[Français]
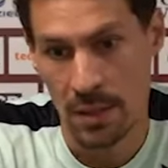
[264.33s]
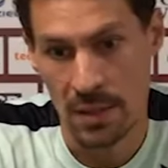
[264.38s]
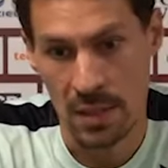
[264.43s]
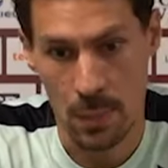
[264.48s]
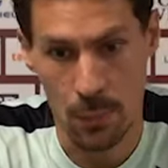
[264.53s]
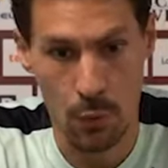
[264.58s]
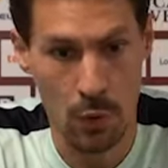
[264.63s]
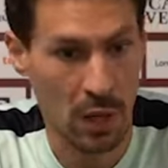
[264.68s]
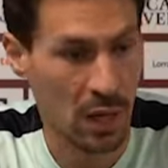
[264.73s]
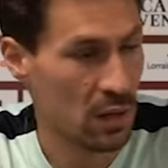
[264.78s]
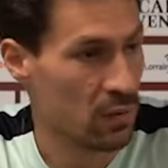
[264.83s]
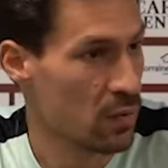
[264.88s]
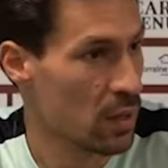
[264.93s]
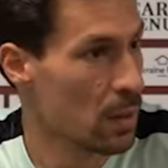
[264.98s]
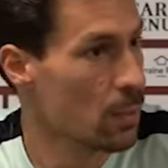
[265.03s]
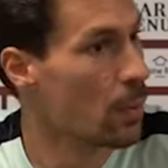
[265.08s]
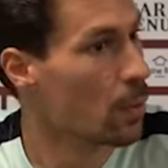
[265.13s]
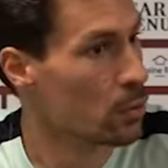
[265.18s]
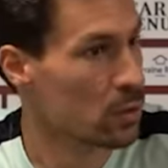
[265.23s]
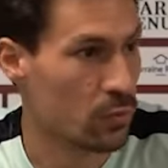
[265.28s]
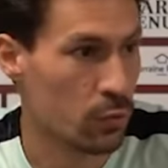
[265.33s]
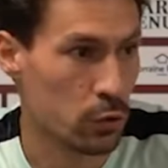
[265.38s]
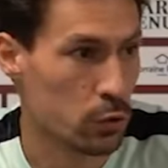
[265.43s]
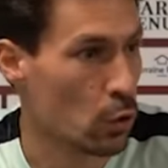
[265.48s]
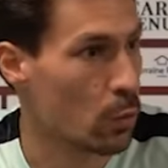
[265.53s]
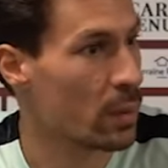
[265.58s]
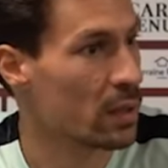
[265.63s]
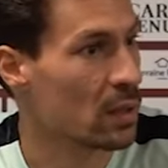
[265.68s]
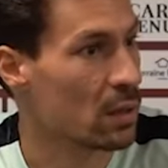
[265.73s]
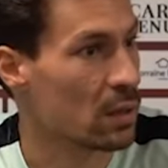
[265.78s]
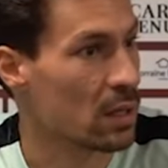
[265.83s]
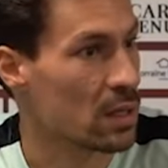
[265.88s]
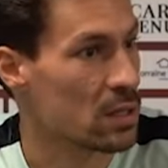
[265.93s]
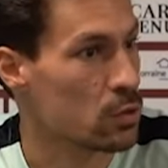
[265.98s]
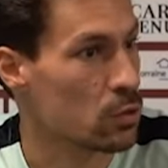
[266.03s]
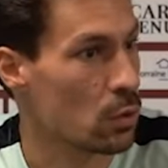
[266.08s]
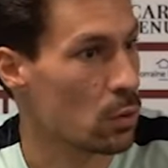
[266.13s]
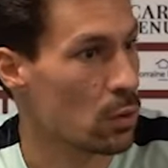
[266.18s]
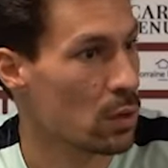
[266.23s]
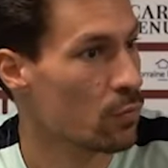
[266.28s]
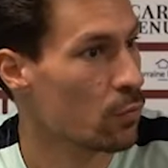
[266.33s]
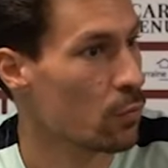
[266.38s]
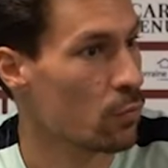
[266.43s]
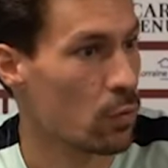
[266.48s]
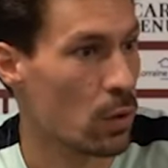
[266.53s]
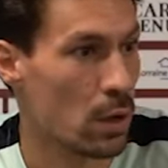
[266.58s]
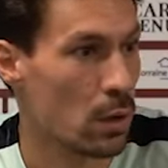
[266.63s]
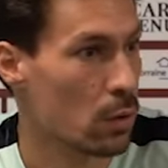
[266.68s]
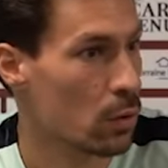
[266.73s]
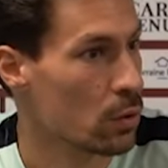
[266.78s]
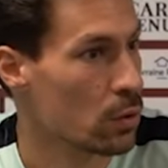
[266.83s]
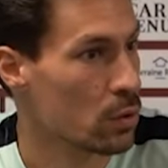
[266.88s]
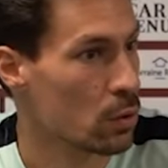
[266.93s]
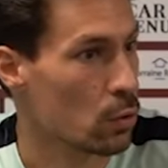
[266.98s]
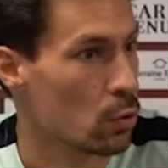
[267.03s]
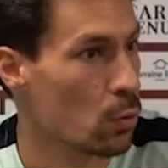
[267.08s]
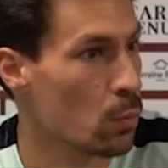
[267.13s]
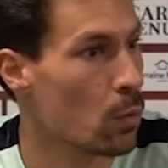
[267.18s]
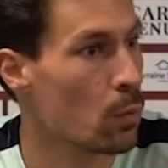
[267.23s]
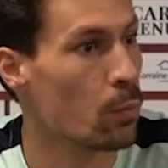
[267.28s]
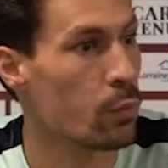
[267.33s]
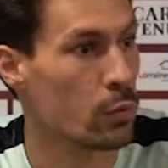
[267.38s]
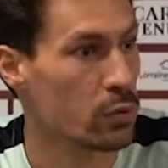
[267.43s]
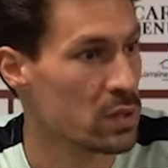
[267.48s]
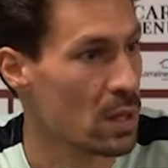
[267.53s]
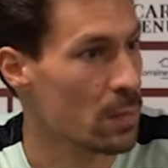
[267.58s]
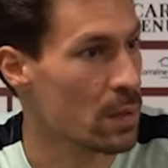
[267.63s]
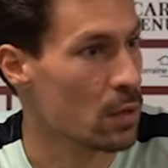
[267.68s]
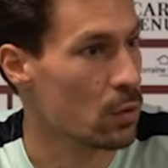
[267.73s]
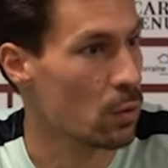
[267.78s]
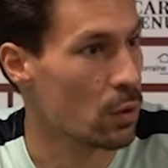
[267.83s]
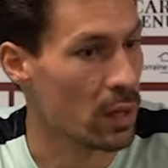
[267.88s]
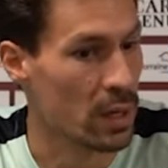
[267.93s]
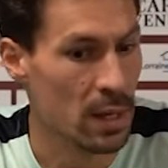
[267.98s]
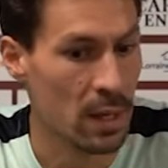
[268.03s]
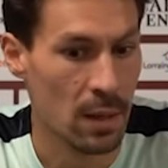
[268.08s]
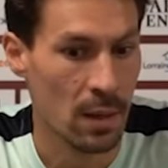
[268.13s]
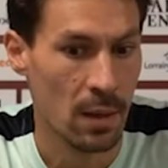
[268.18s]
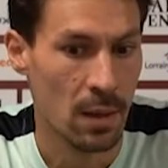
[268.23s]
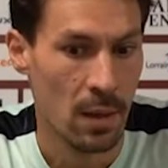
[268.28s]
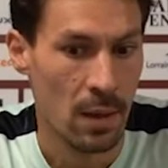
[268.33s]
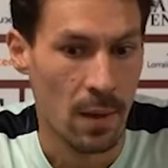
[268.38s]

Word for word: Ça peut arriver, par contre, il faut se remettre en question, il faut voir euh, comment on peut s'améliorer.